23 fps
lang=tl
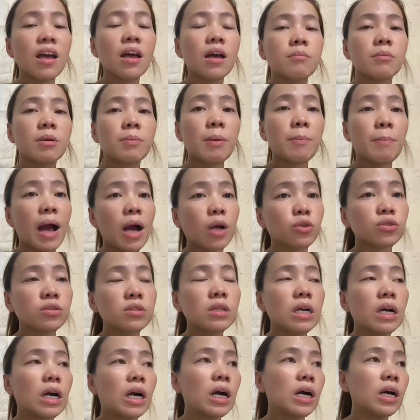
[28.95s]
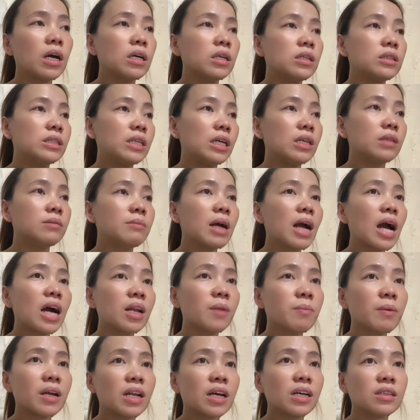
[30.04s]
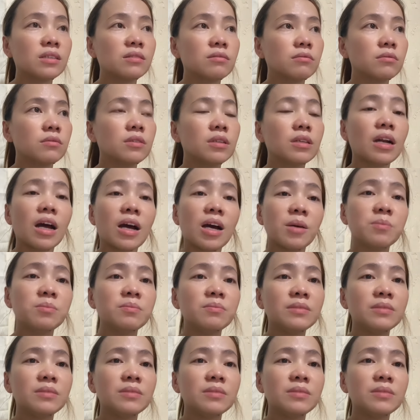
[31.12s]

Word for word: mapapagod ka, then maghahanap ka ng grab